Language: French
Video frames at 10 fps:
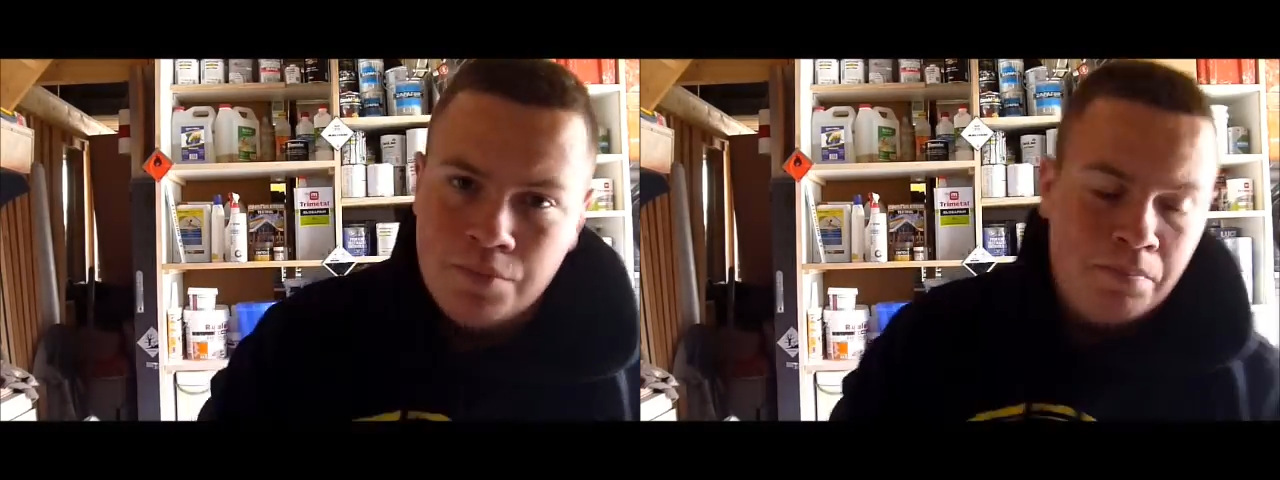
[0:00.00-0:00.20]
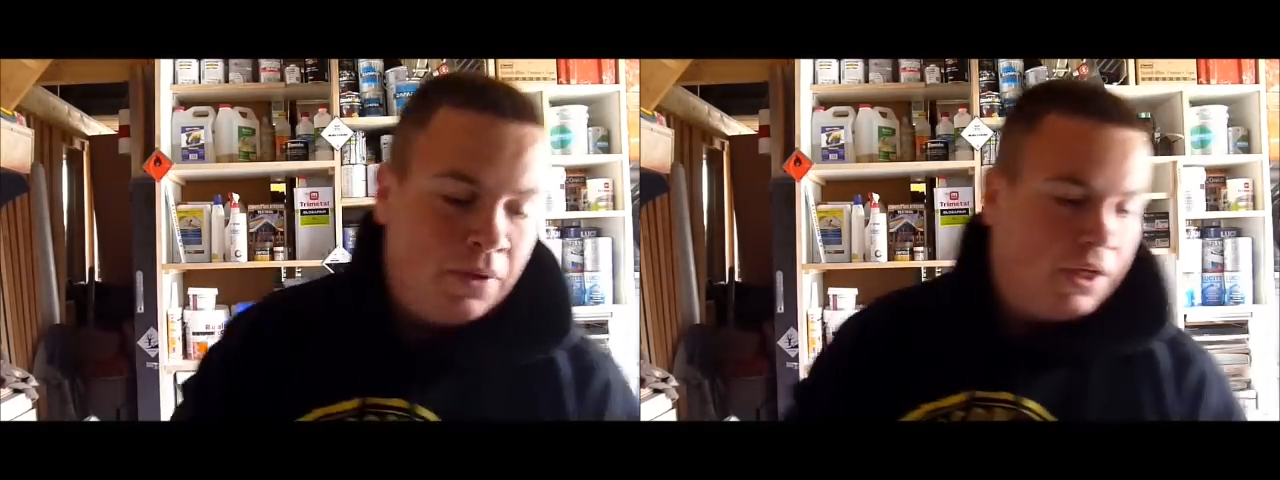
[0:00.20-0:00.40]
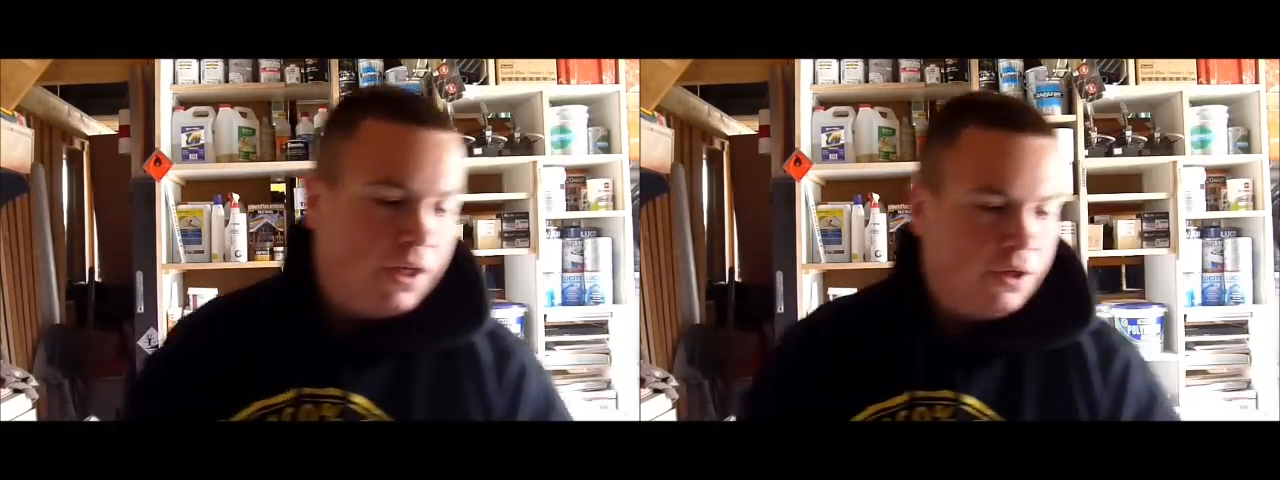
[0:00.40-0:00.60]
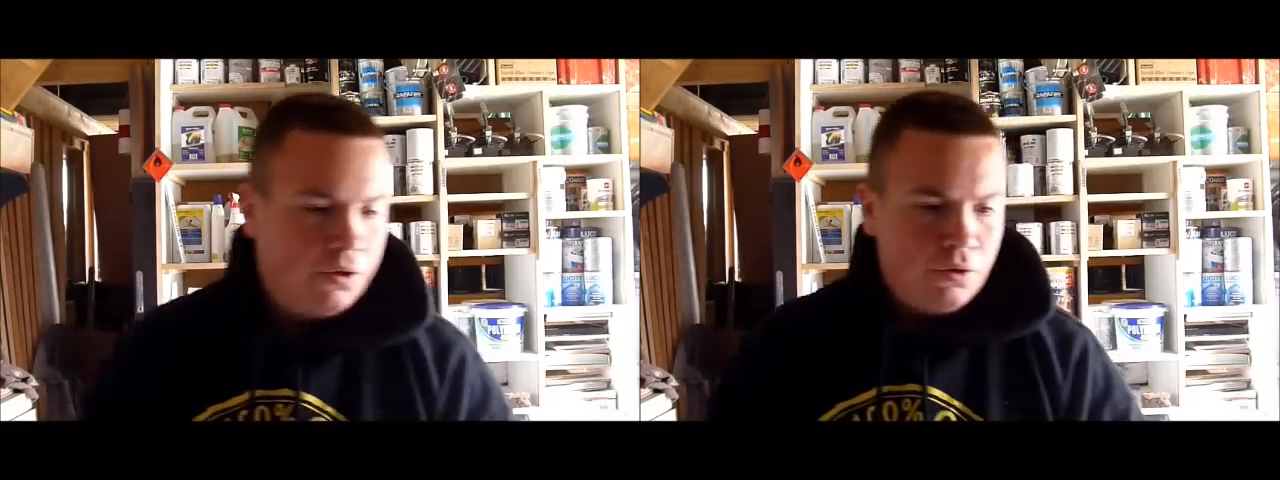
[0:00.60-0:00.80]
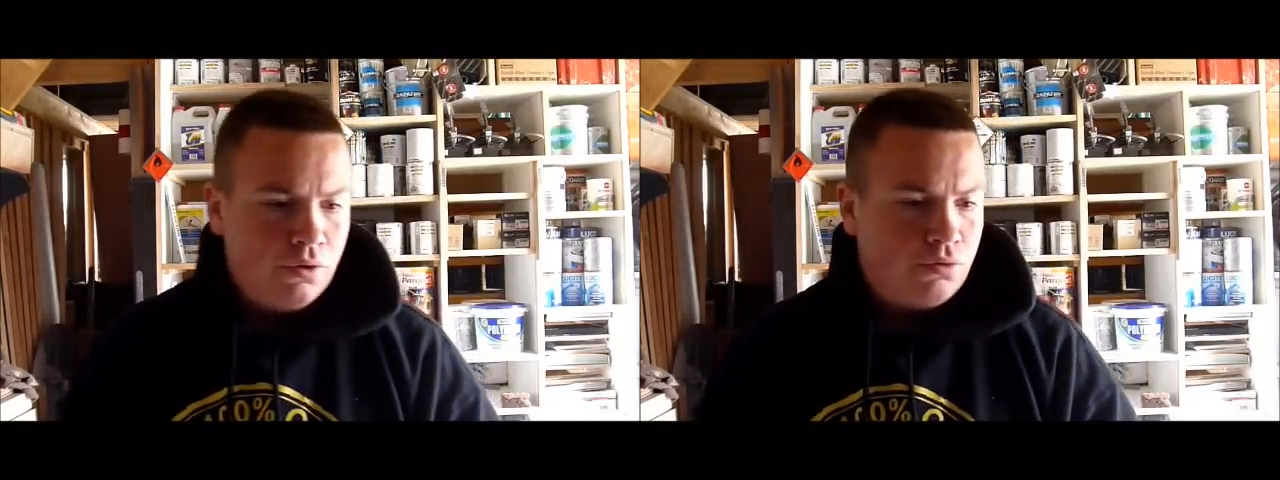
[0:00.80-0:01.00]
mais
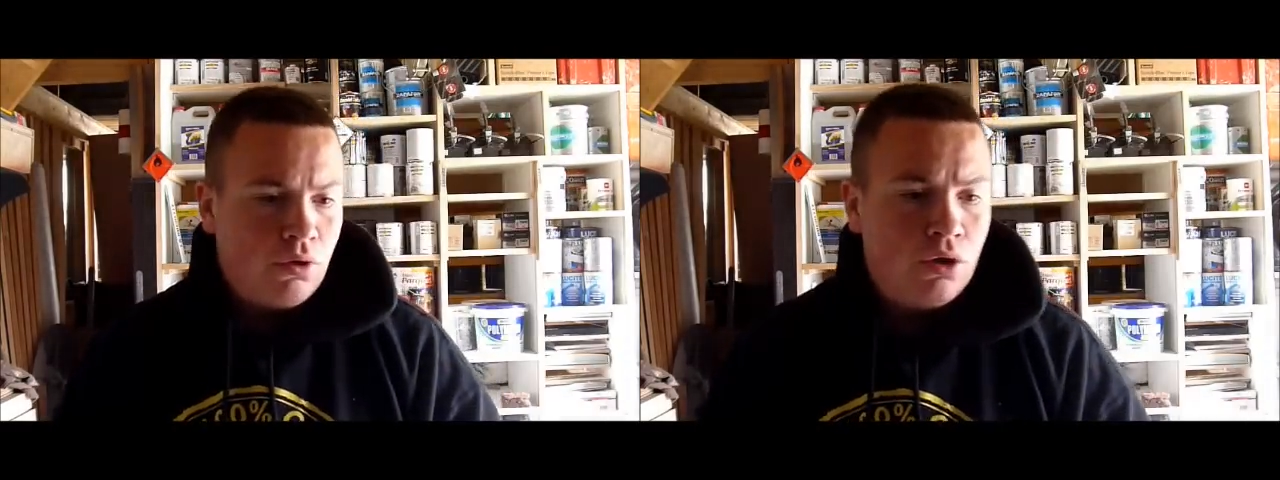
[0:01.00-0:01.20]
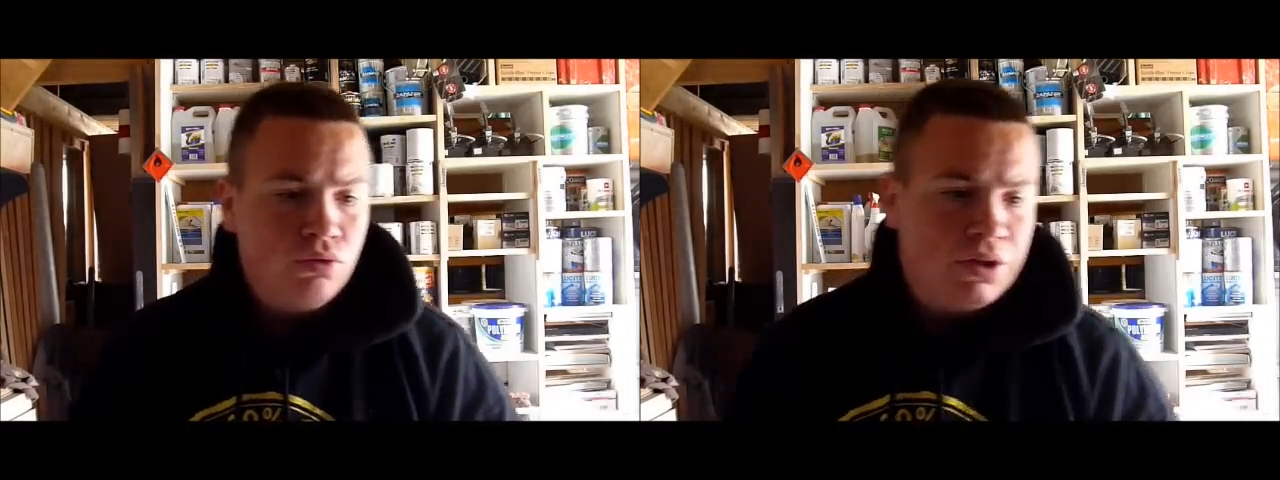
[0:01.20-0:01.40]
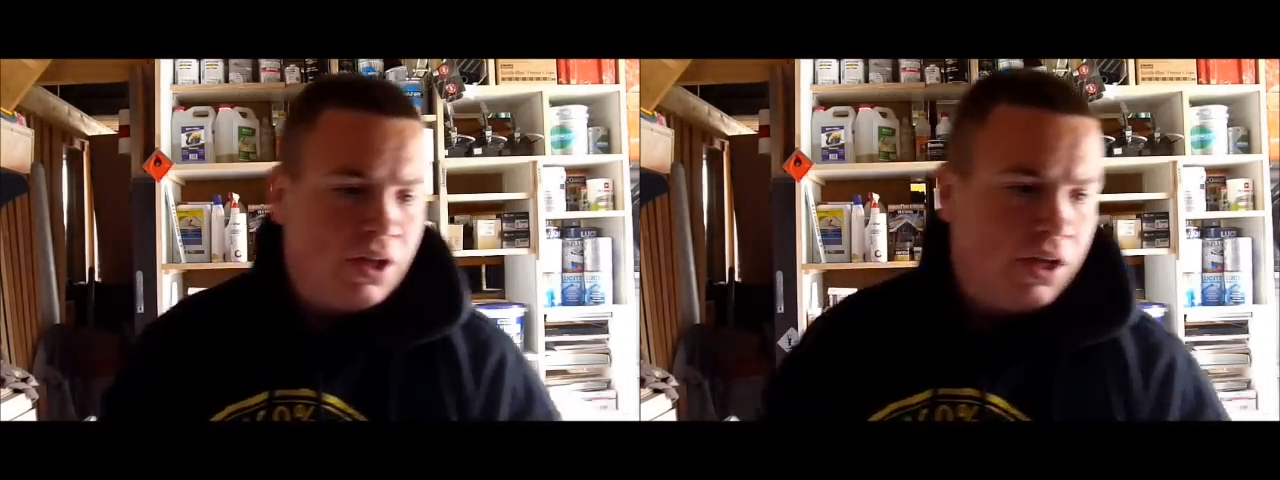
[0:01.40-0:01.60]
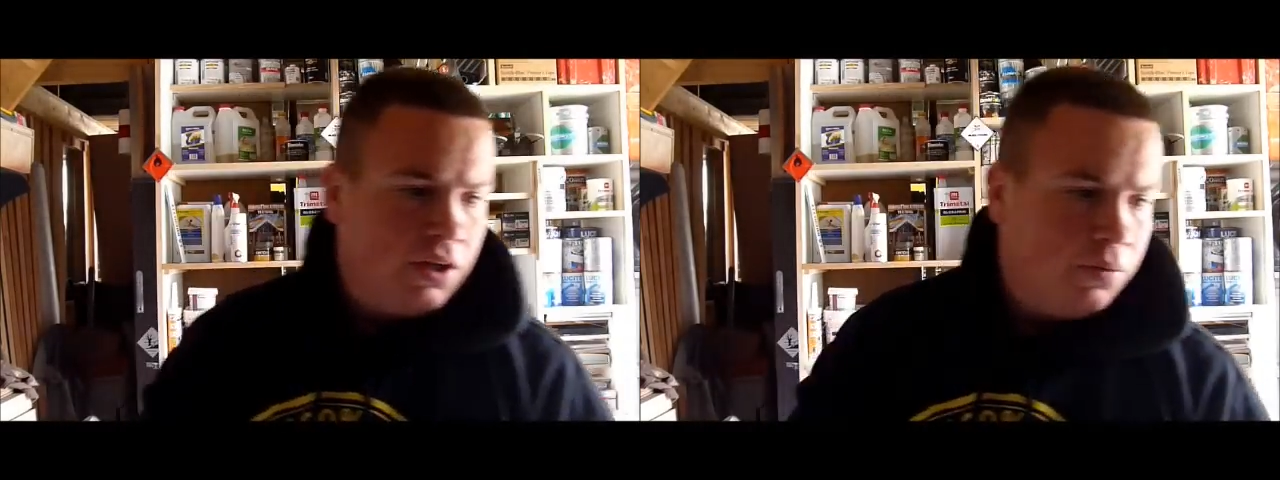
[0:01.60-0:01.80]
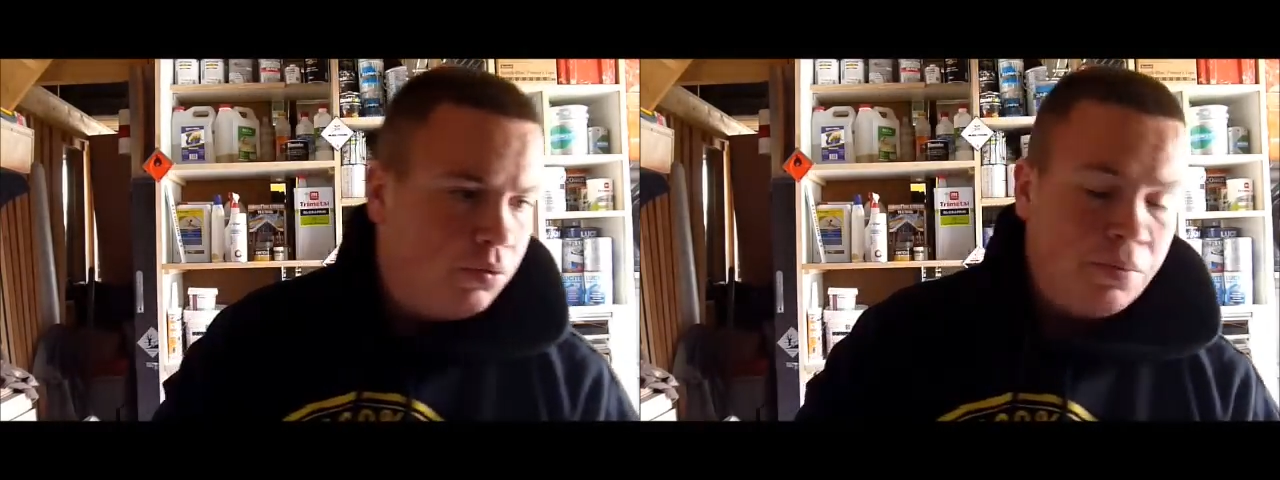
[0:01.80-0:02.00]
sur un coup de tête
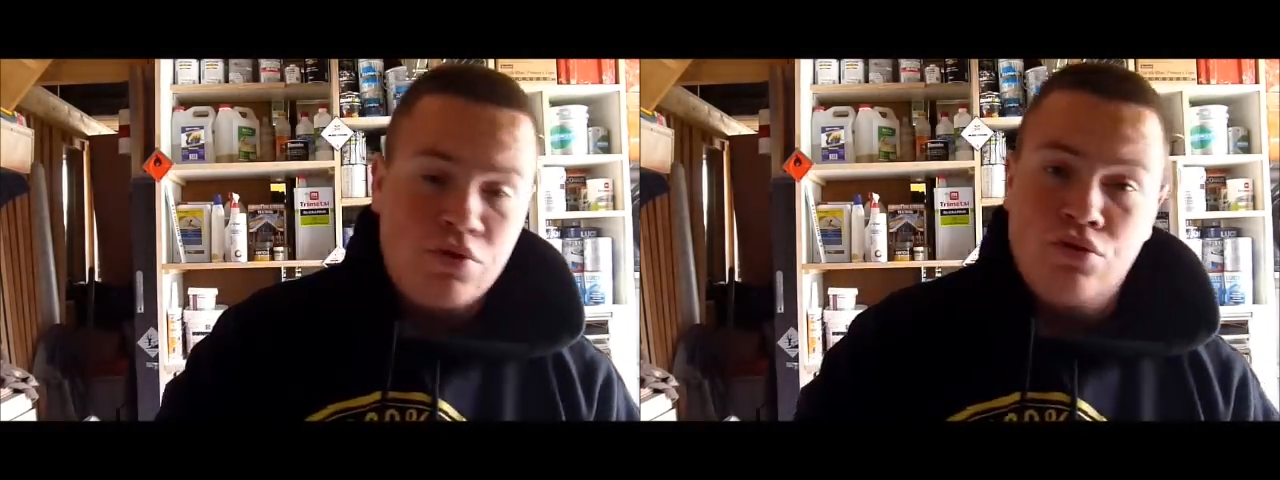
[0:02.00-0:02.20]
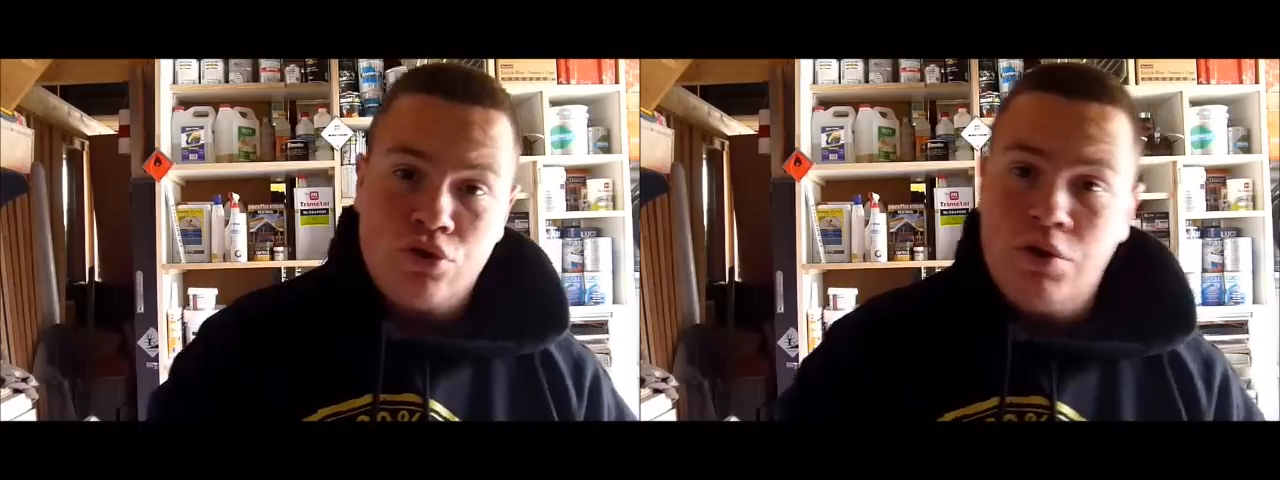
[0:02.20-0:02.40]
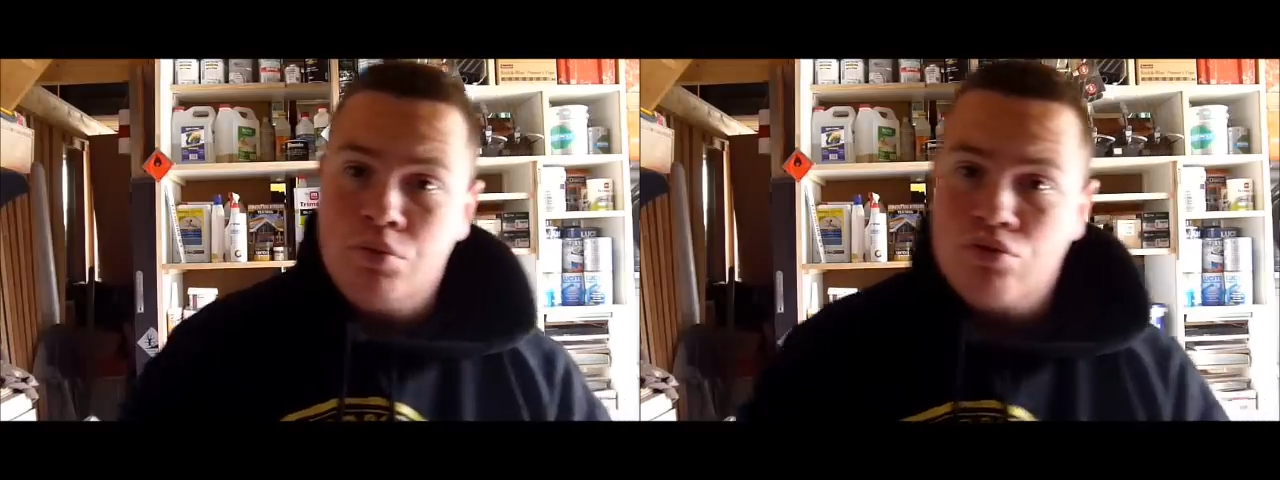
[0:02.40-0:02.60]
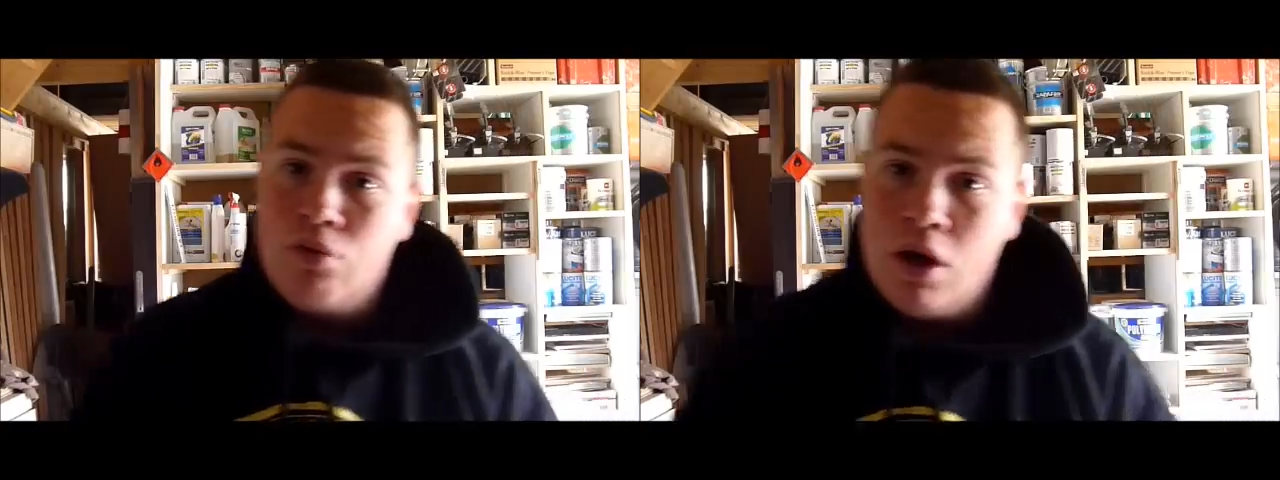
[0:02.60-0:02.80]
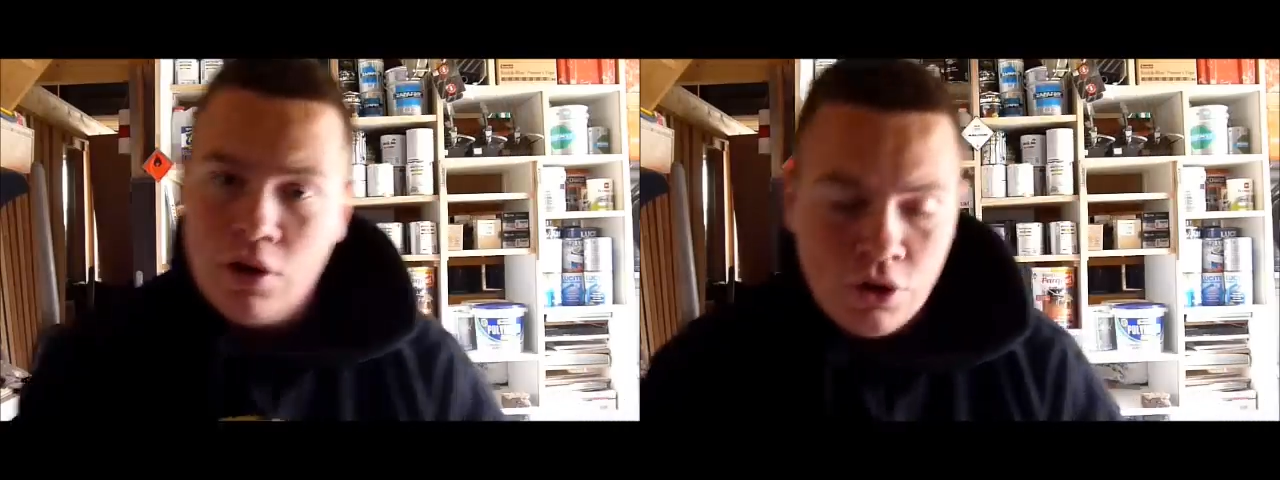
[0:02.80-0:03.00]
et puis parce que j'en ai
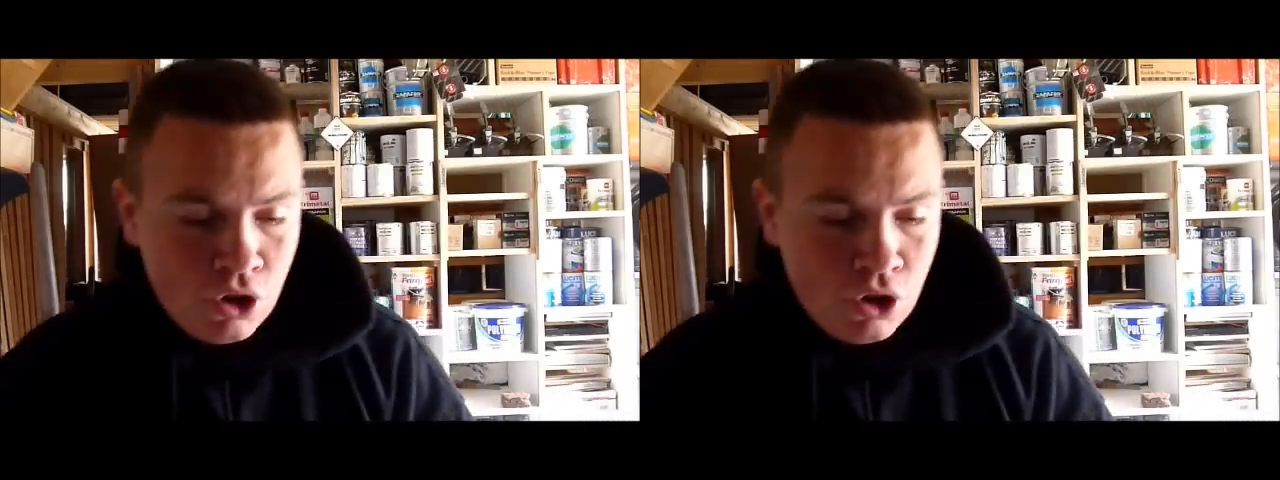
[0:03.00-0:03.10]
besoin,